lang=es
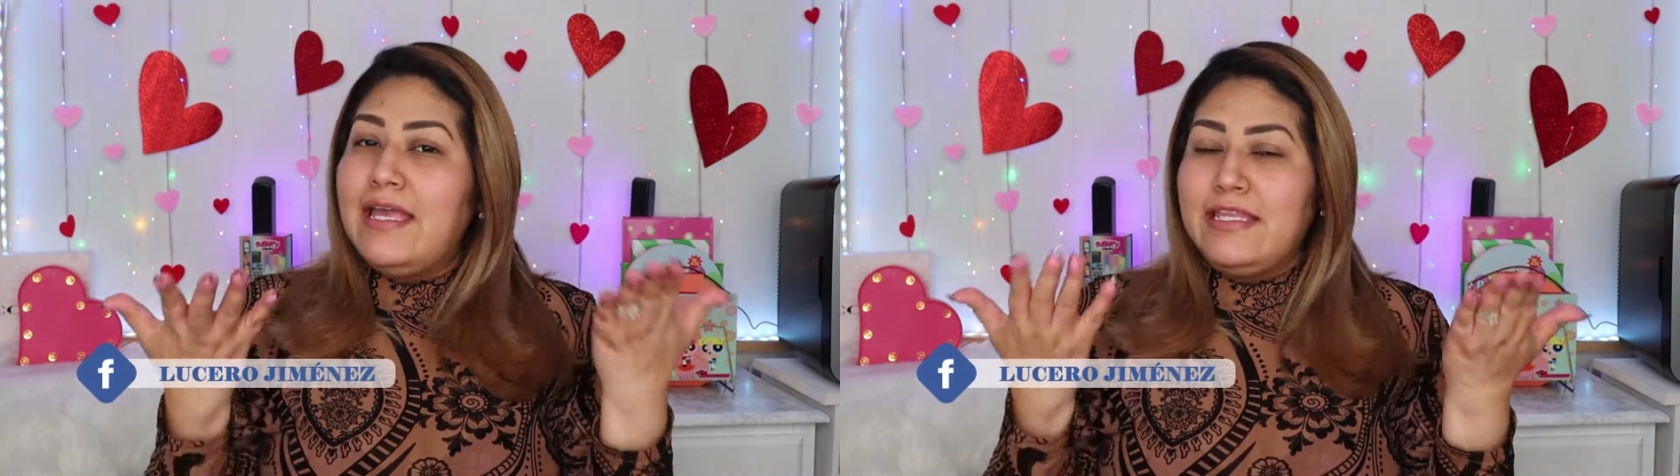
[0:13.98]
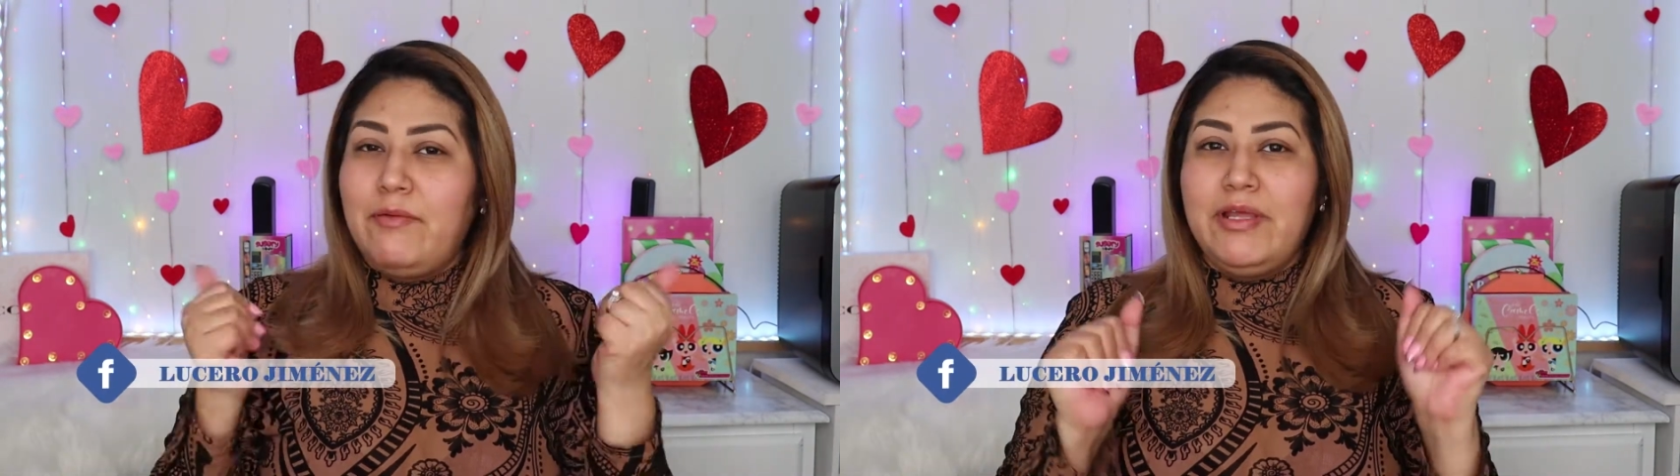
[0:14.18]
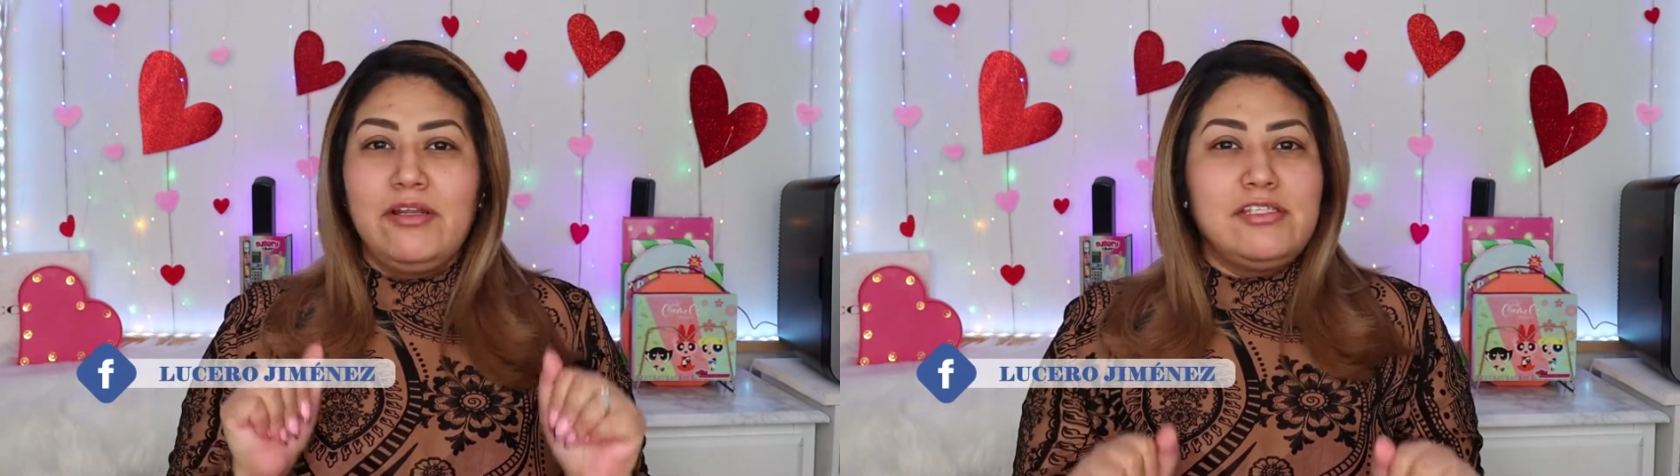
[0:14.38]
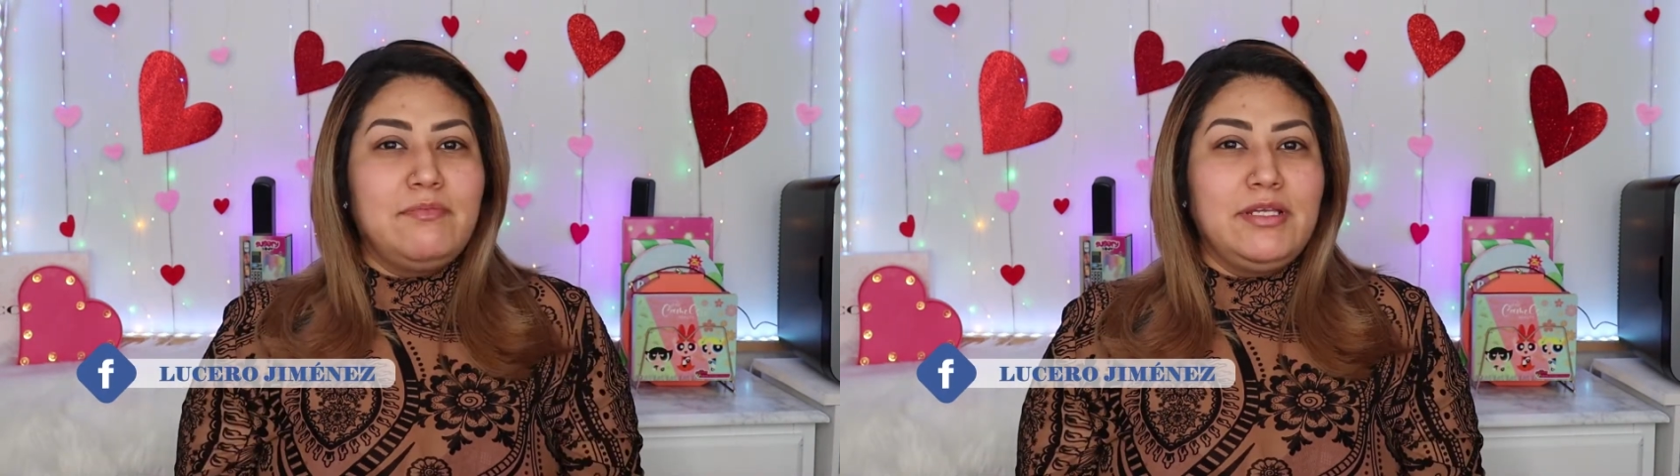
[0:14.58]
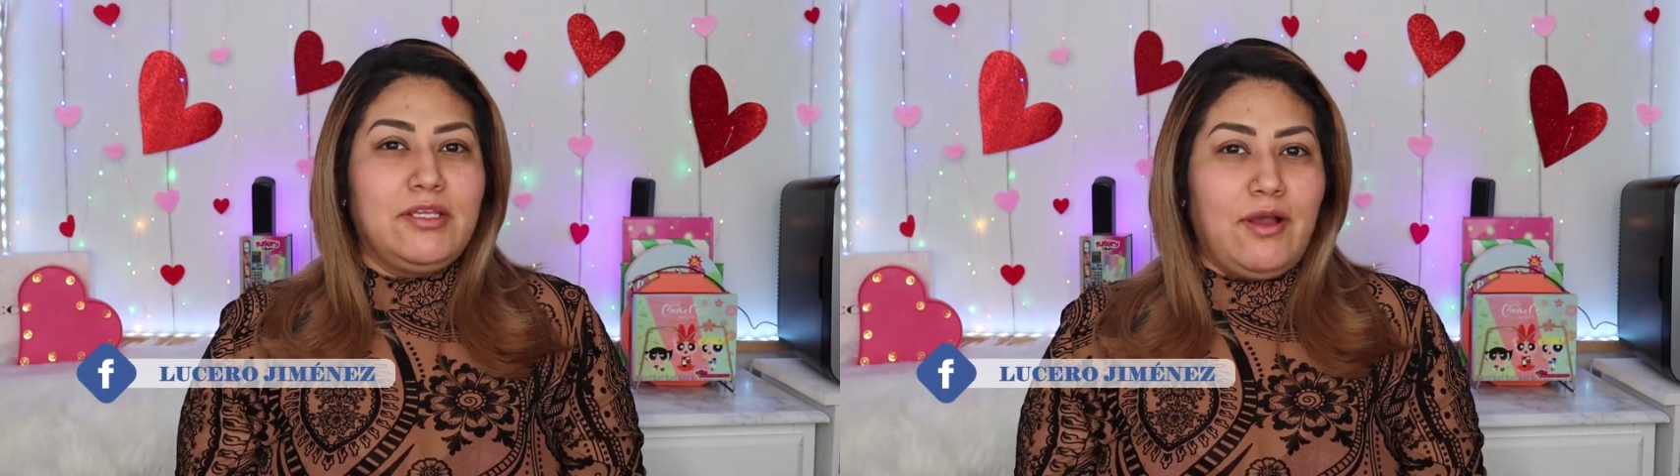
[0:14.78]
También los
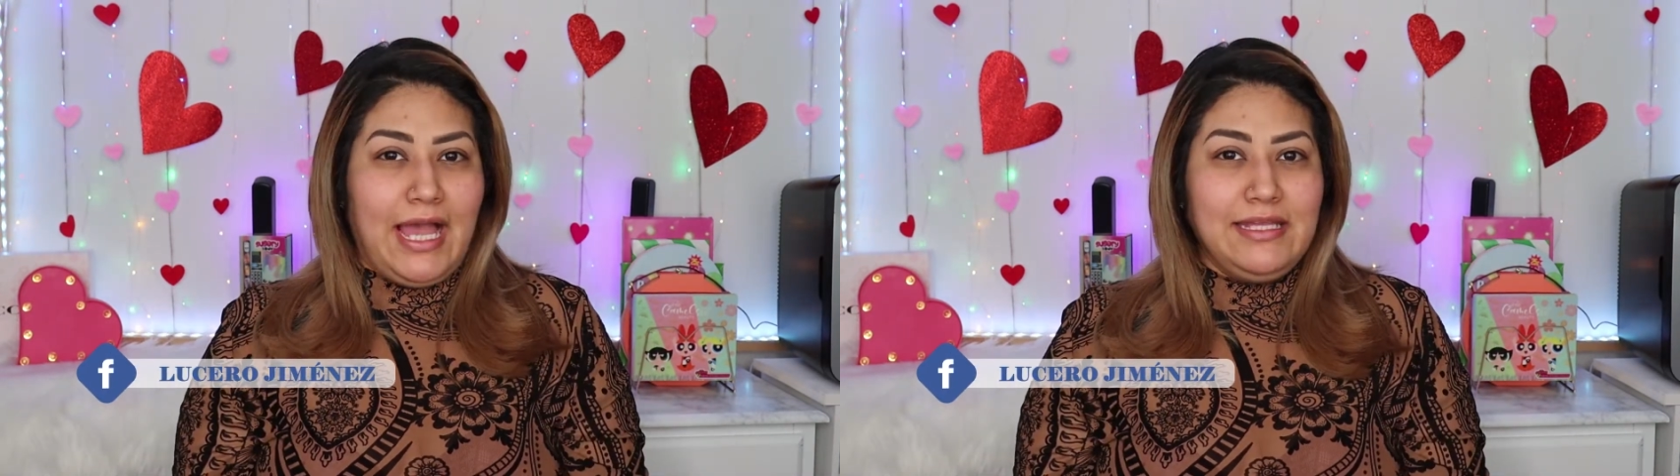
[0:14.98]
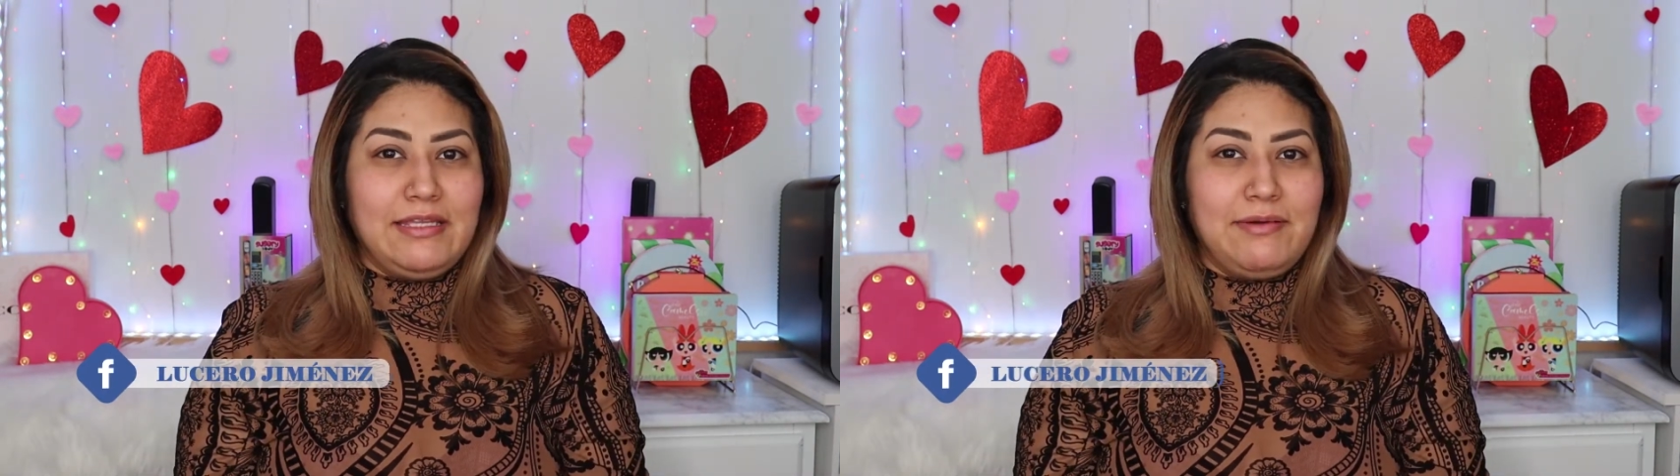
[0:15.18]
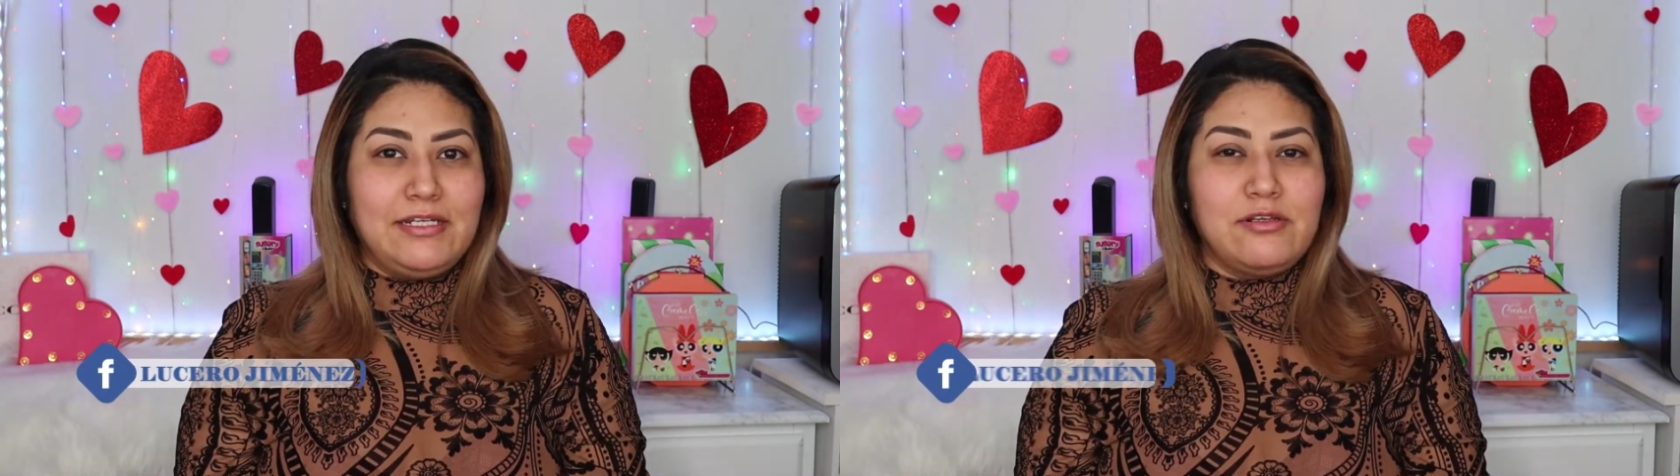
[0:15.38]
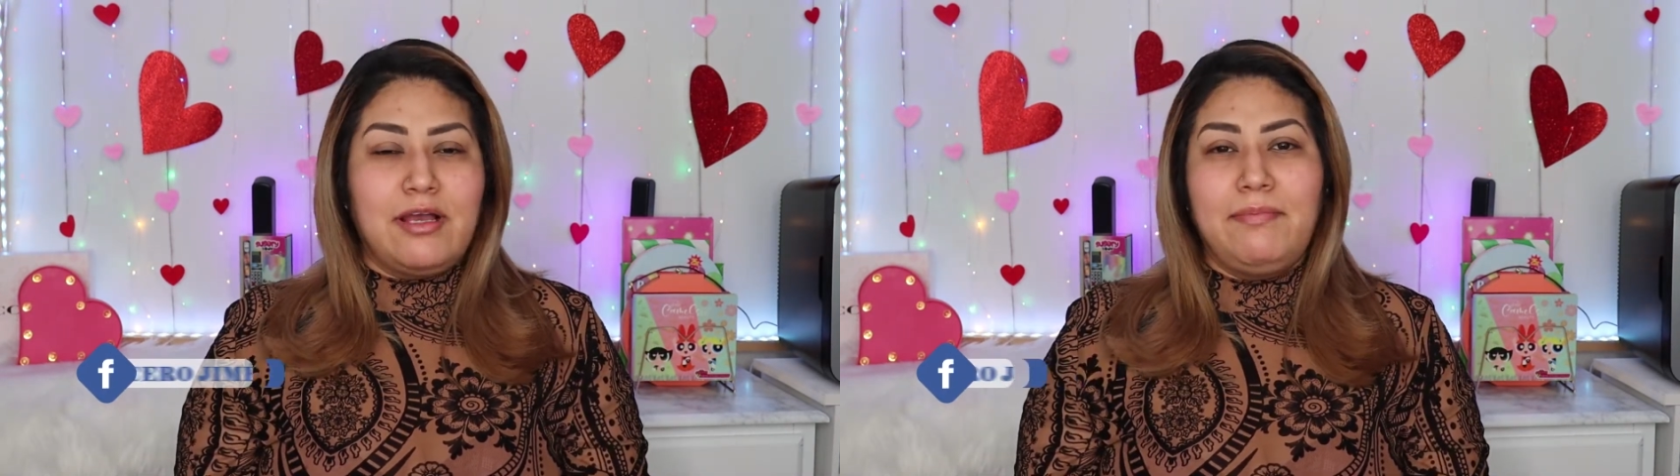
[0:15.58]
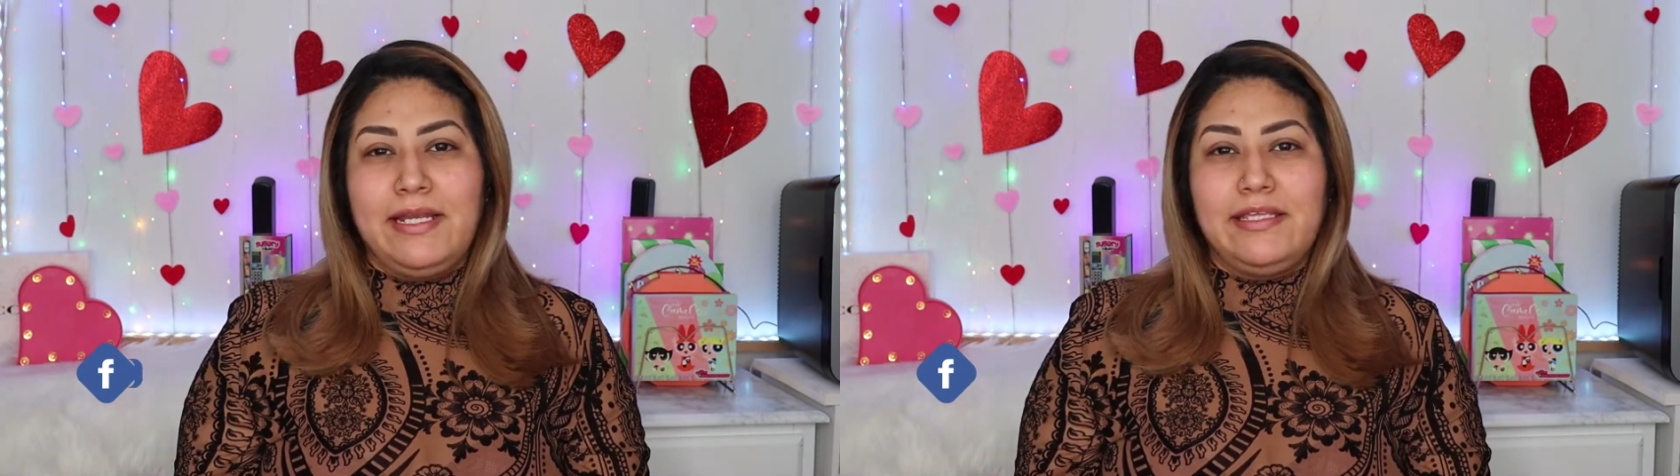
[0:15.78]
invito a activar su
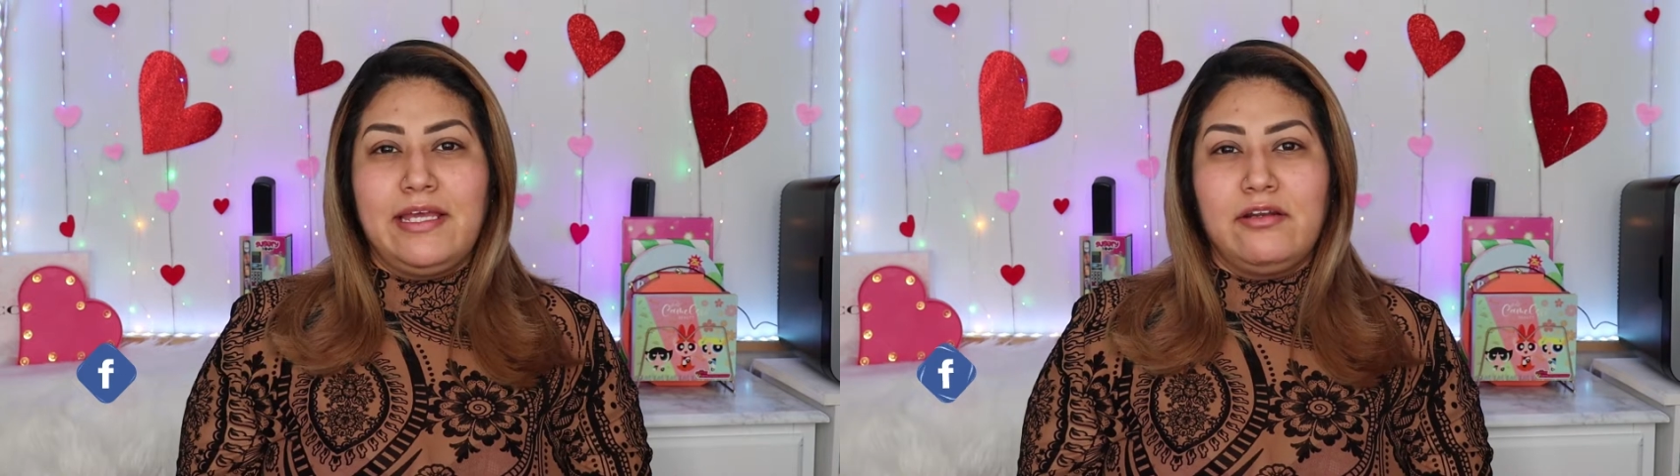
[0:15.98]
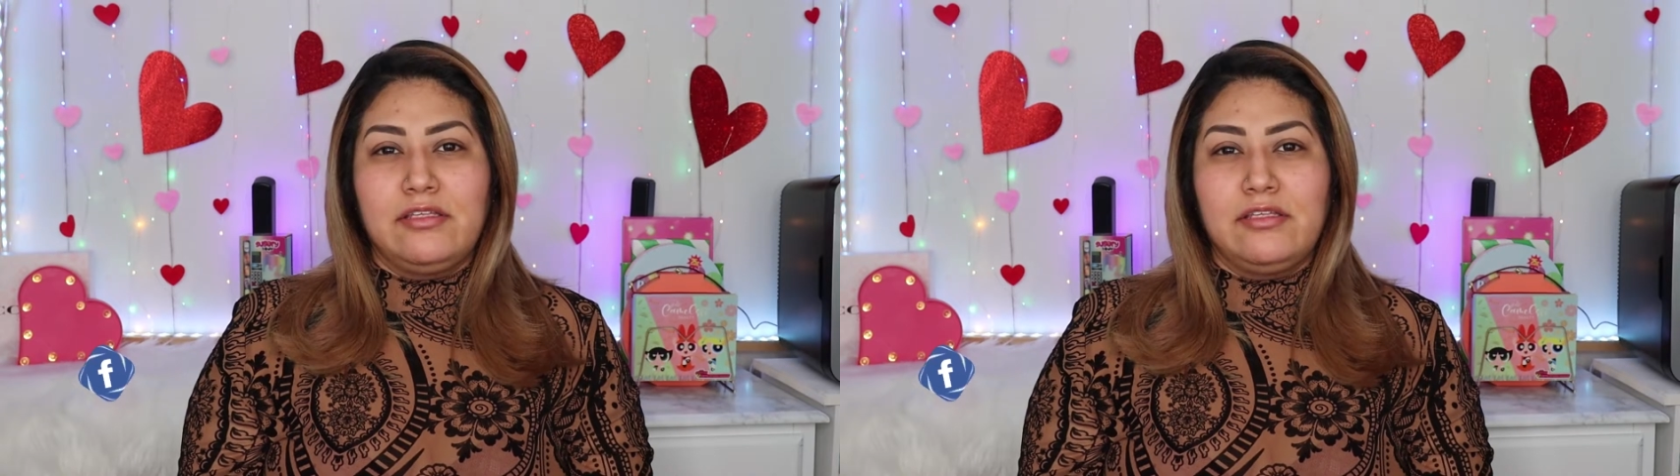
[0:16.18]
campanita de